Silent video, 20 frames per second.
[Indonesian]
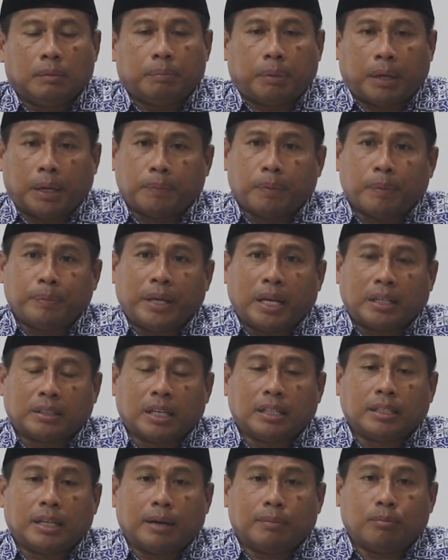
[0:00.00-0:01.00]
Para
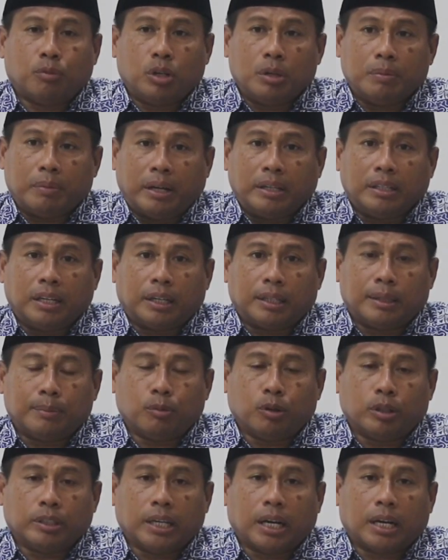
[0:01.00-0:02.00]
pemirsa yang budiman yang
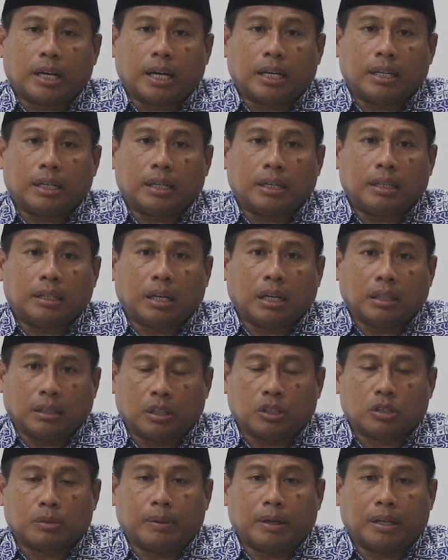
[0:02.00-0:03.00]
dimuliakan
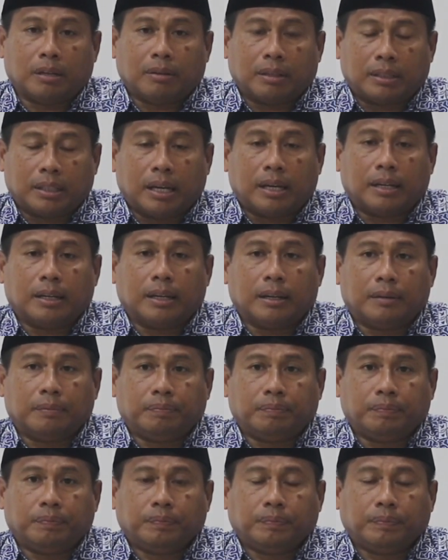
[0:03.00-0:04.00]
Allah Subhanahu wa taala.
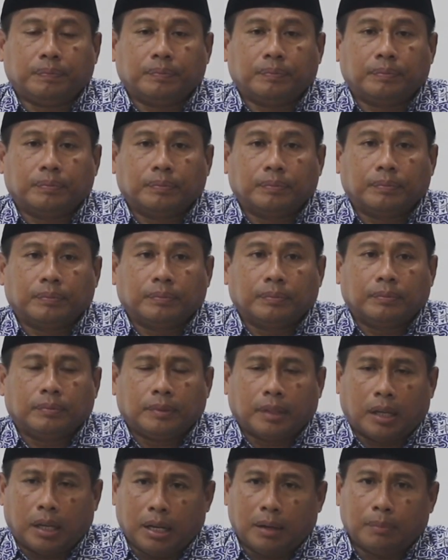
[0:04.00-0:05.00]

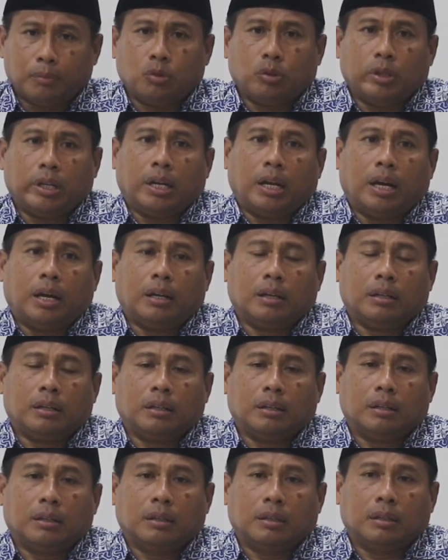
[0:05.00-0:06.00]
Alhamdulillah
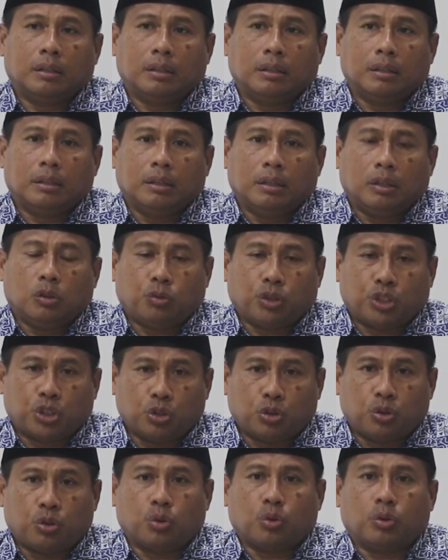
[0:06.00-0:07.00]
wa
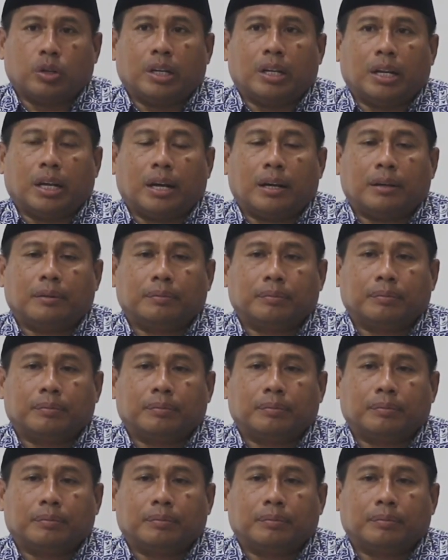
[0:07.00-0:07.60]
syukrulillah.